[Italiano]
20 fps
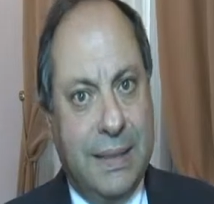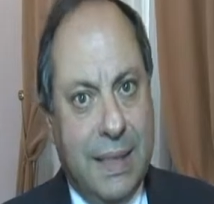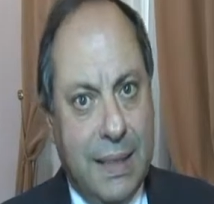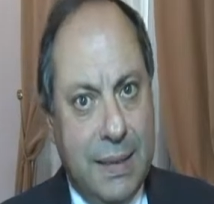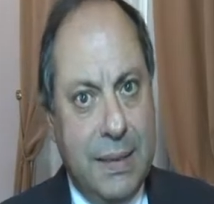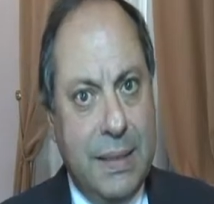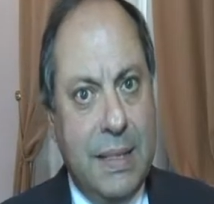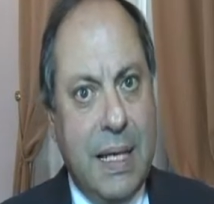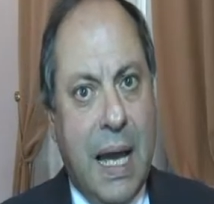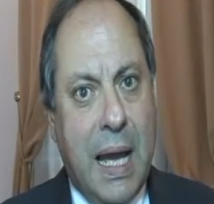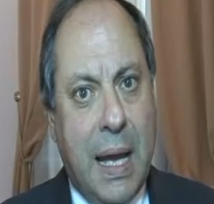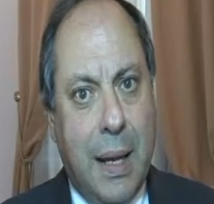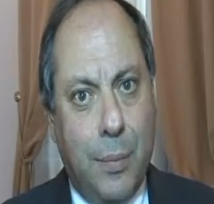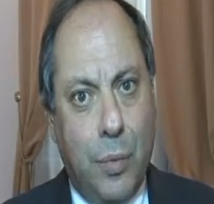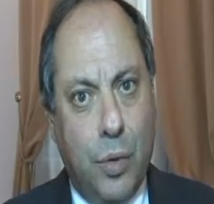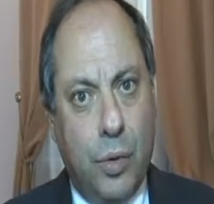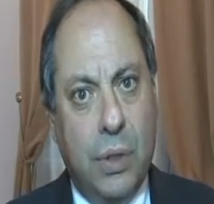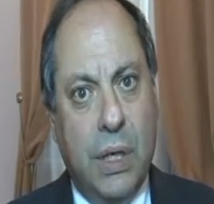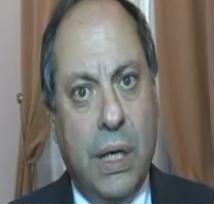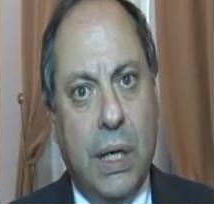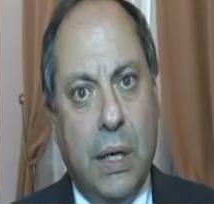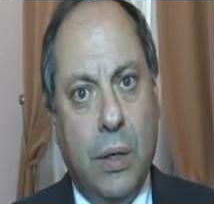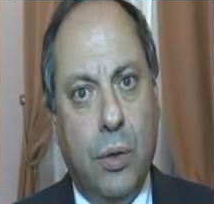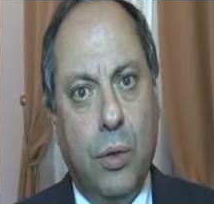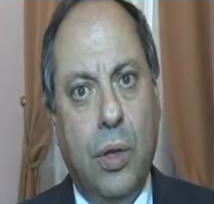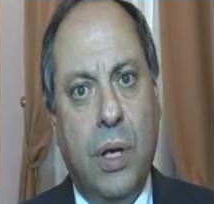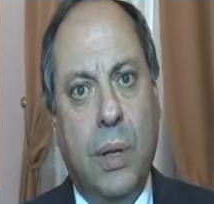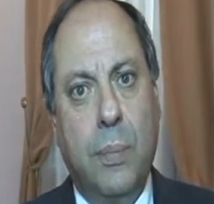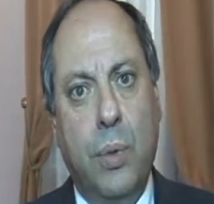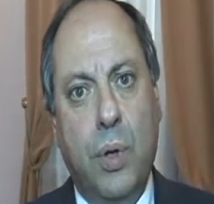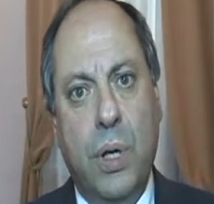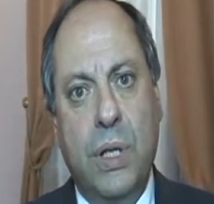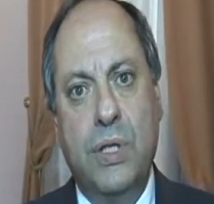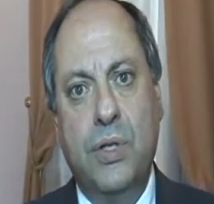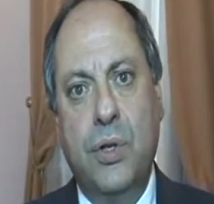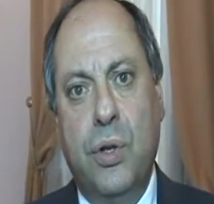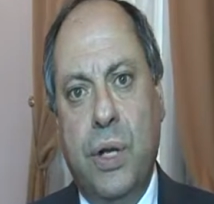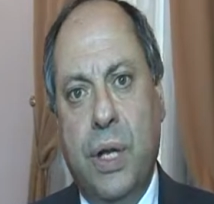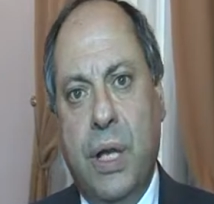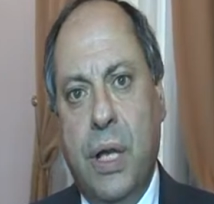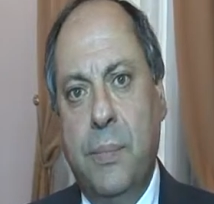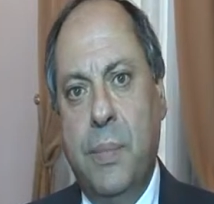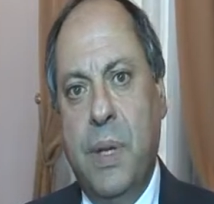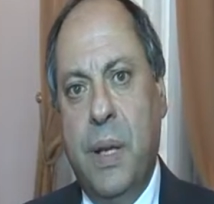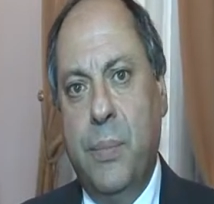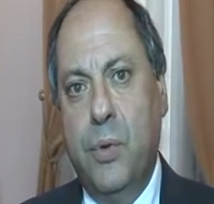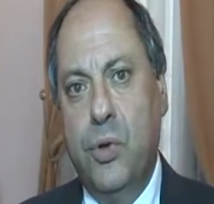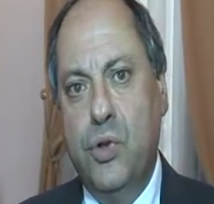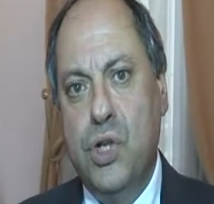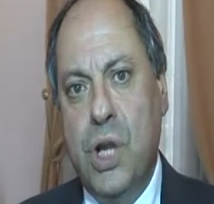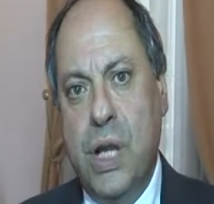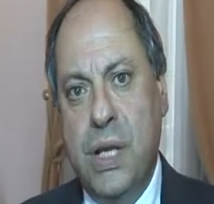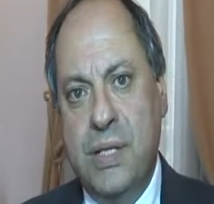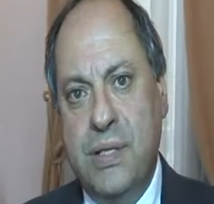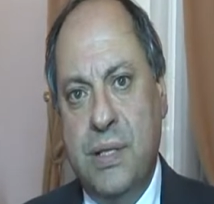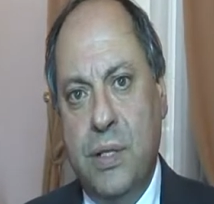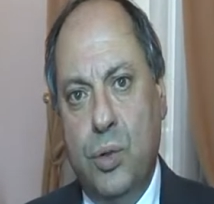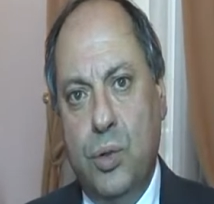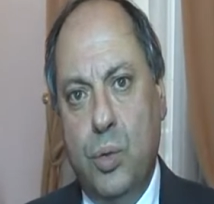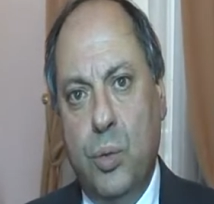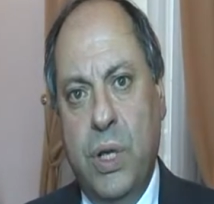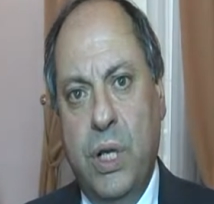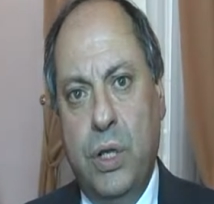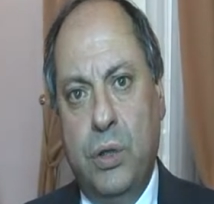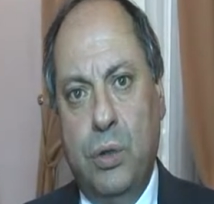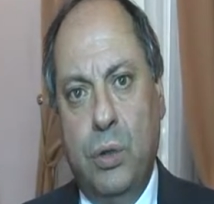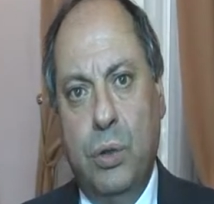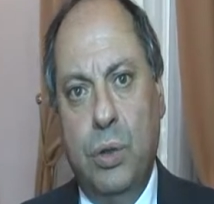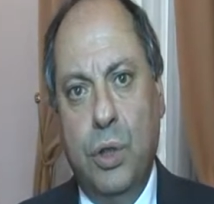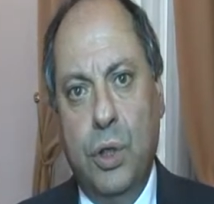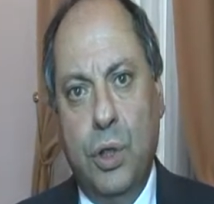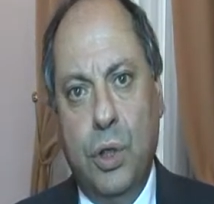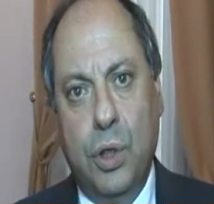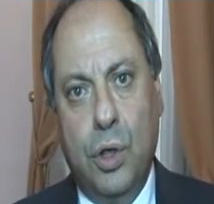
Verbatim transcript: attendiamo nella collaborazione che abbiamo già istituito